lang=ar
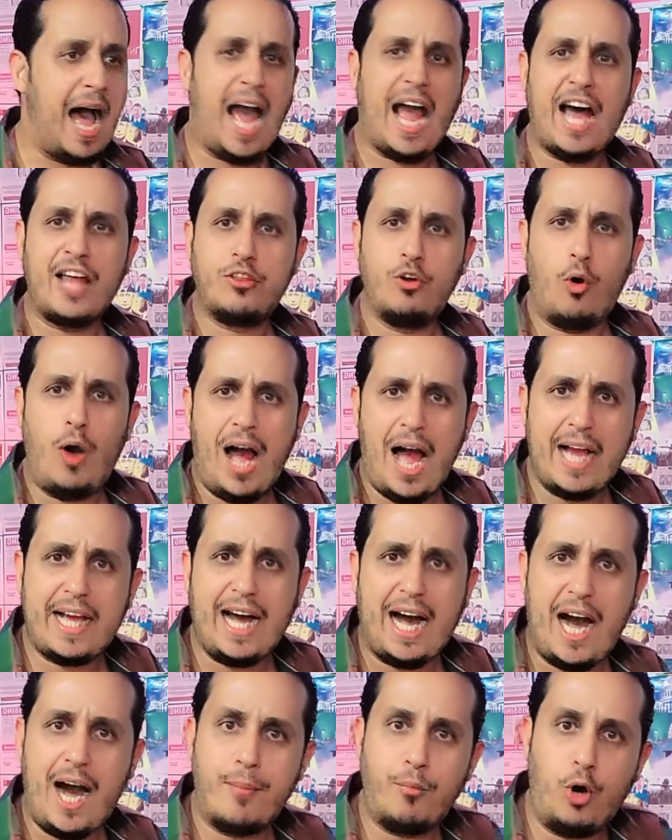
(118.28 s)
اخذوه
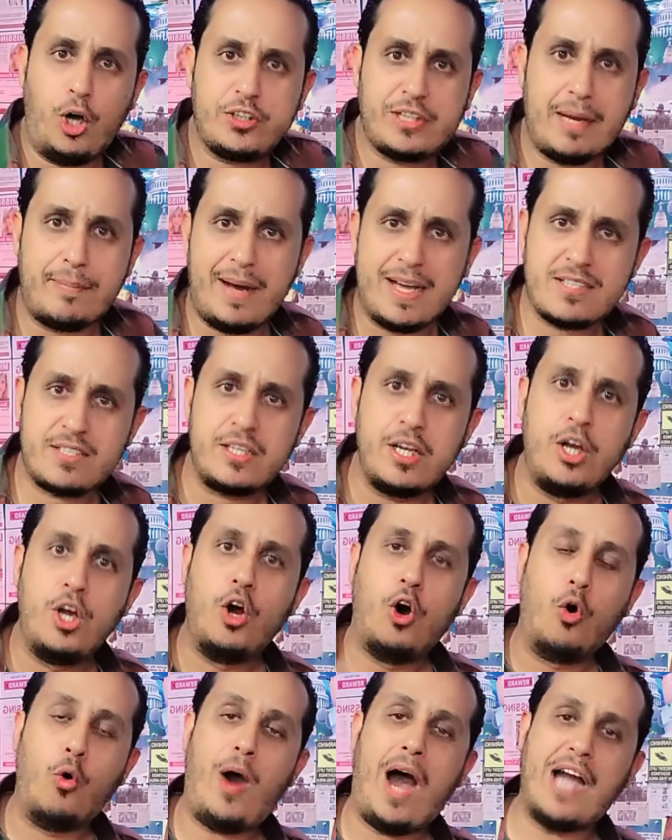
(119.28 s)
حق عام واحتبس
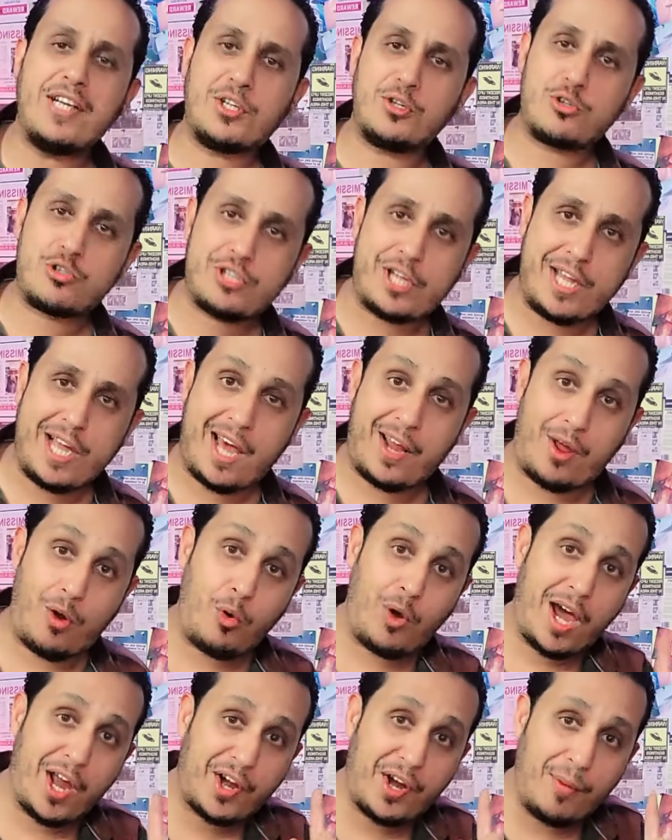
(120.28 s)
وحجزوا السياره
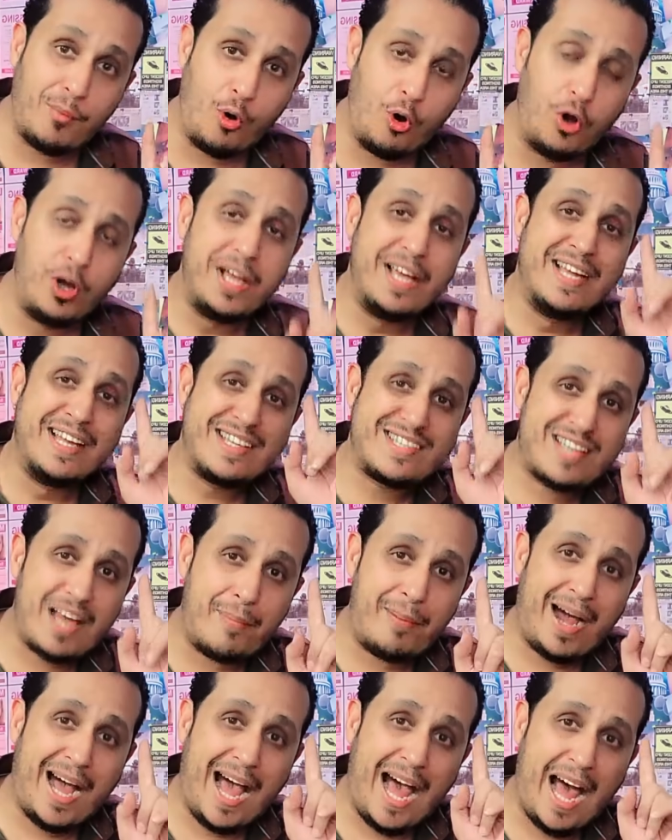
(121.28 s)
وغرموه
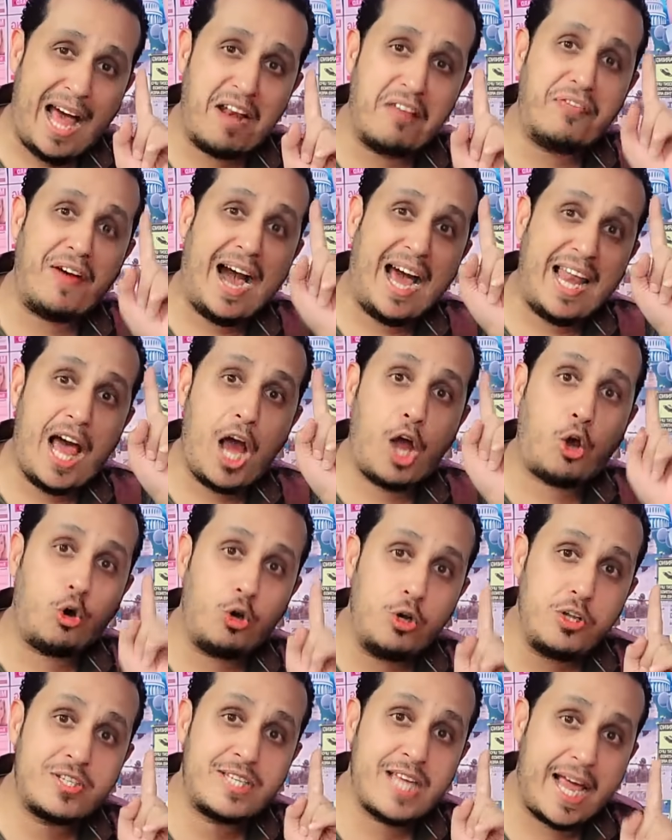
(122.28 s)
سبعة ألف على
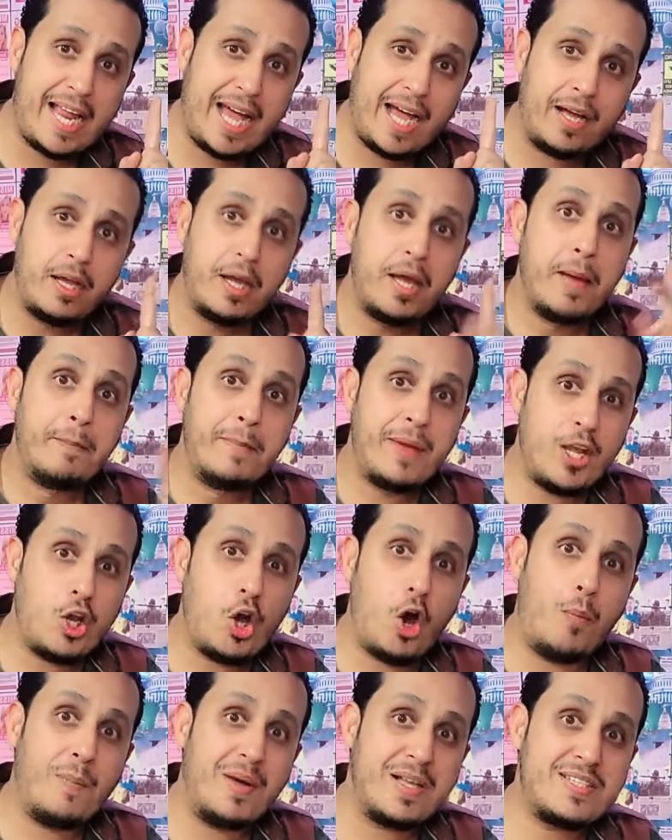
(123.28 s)
كل سنه من
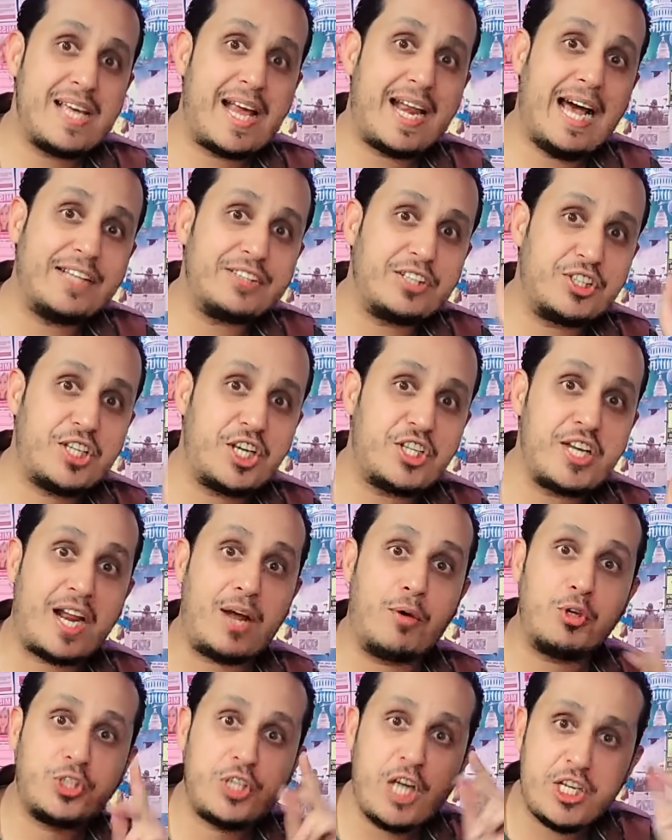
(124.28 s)
يوم ما اتزرعت
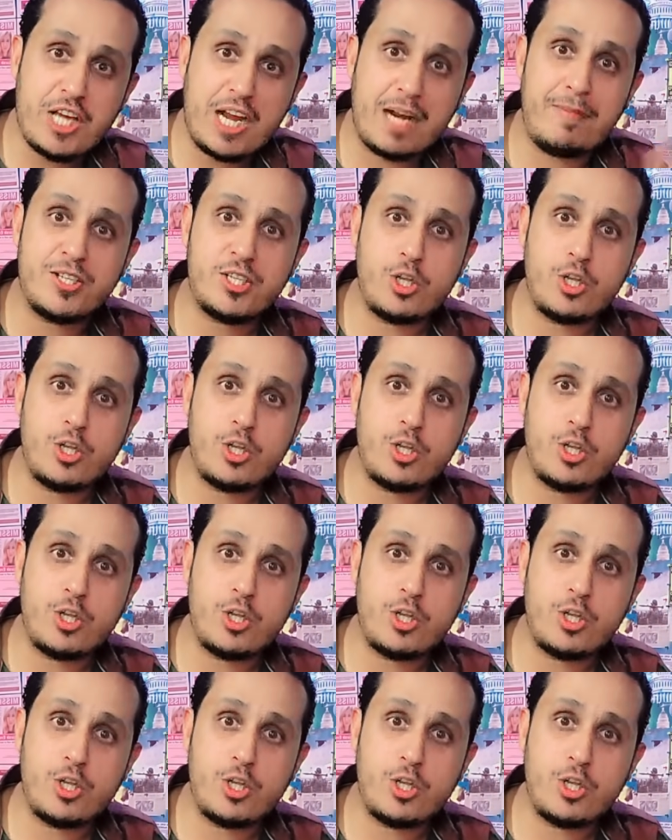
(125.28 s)
الشجره والشجره